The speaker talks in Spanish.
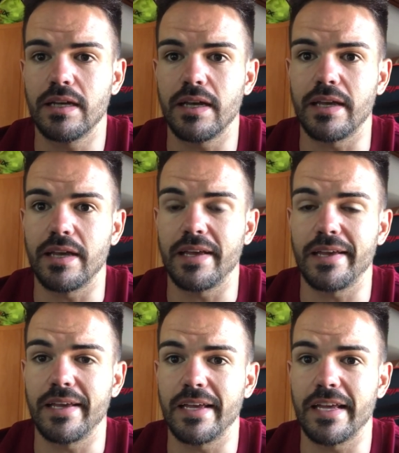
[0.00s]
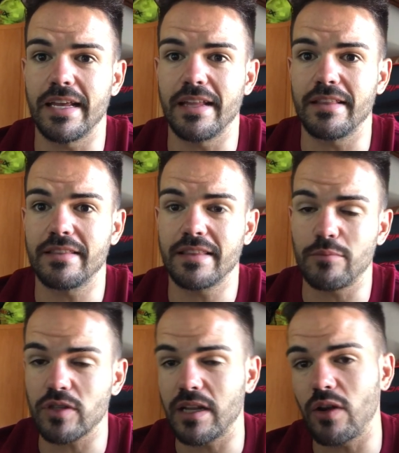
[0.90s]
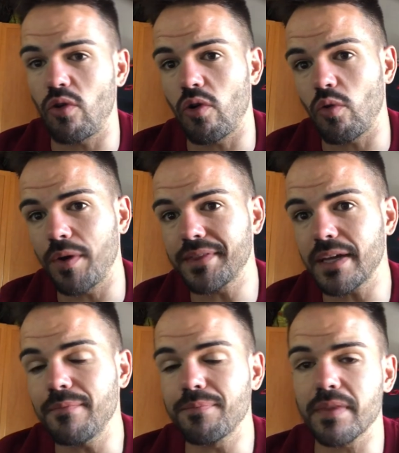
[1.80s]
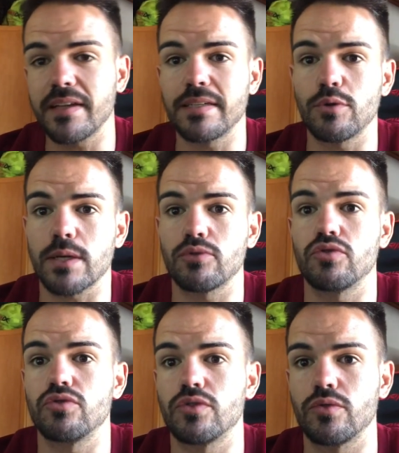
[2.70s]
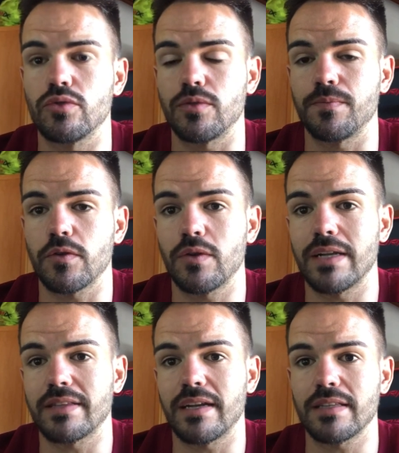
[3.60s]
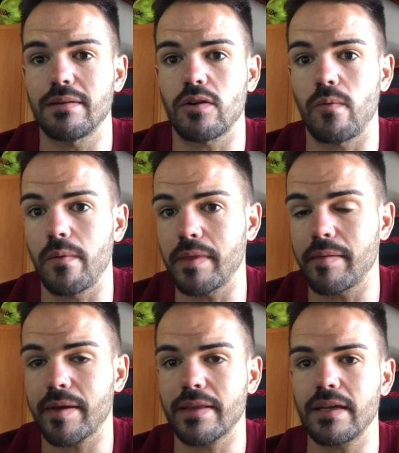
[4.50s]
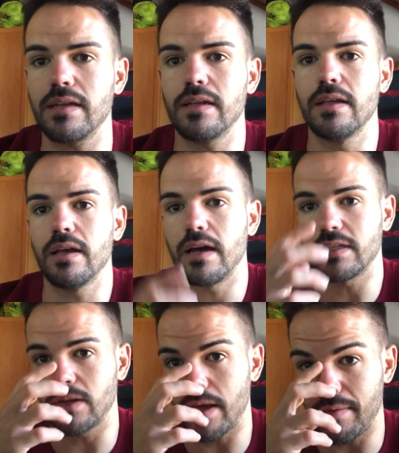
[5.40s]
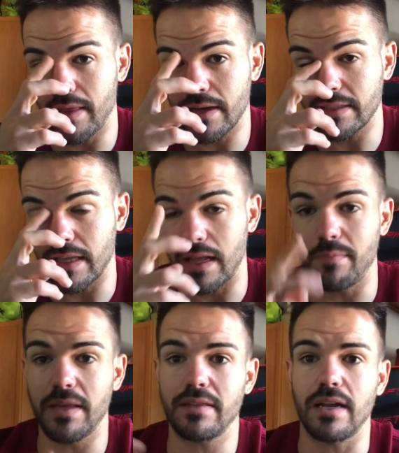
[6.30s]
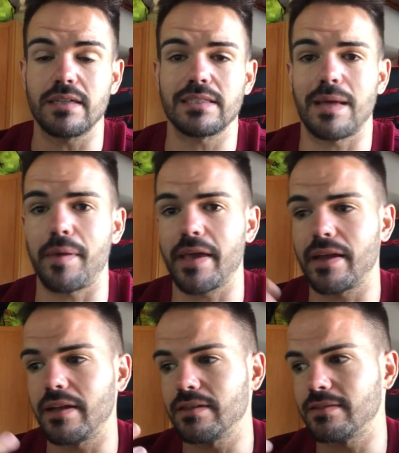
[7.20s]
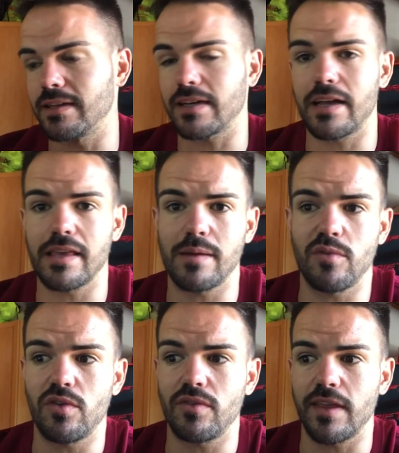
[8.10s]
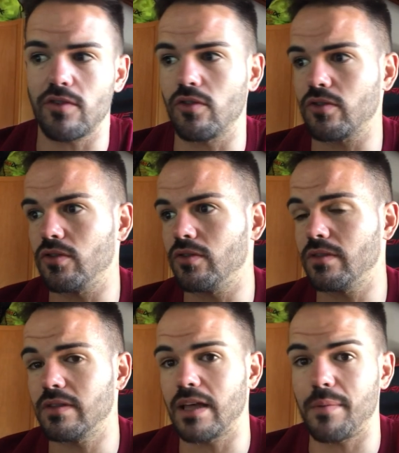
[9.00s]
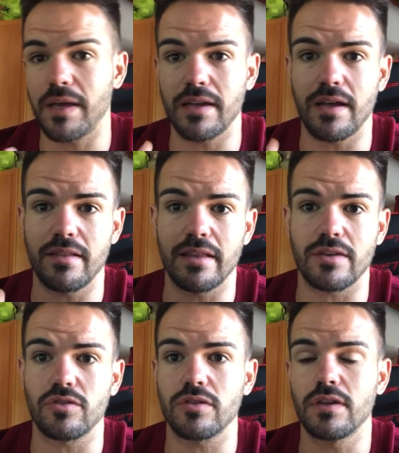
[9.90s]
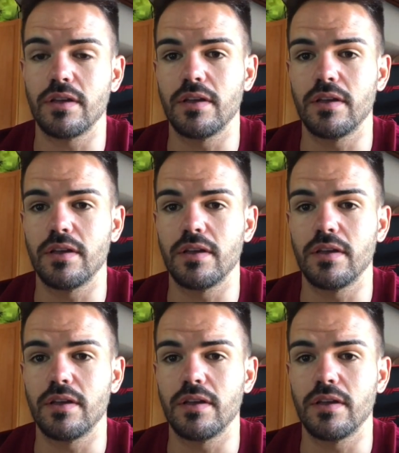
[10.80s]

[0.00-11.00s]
Eh, tenemos que tener luego en cuenta que si buscamos un sustituto y una alternativa como bebida vegetal, ha ser una bebida que sea de almendras, de avellanas, de cáñamo, de coco, de avena, de arroz.